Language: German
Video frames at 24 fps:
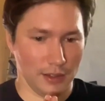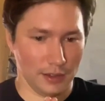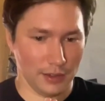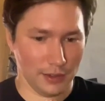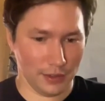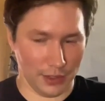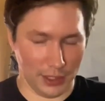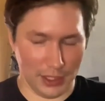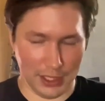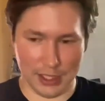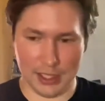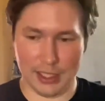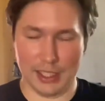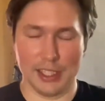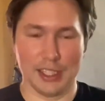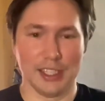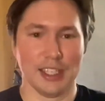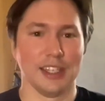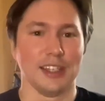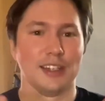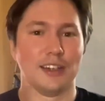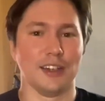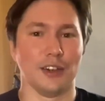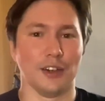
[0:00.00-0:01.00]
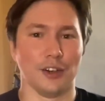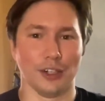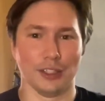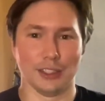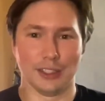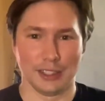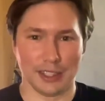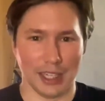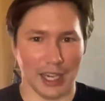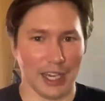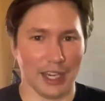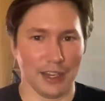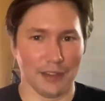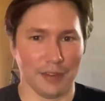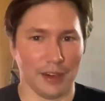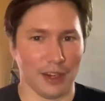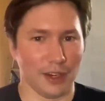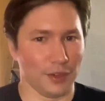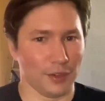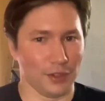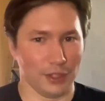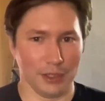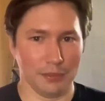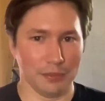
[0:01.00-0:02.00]
und easy. Und die Teile waren
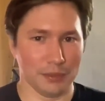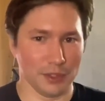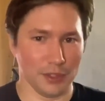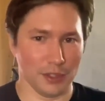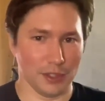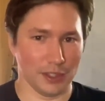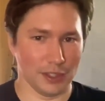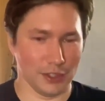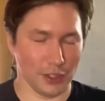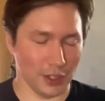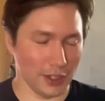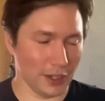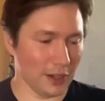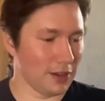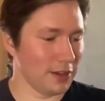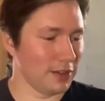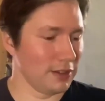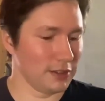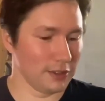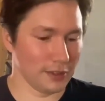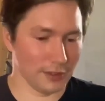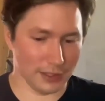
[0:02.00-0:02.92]
auch nicht besonders teuer.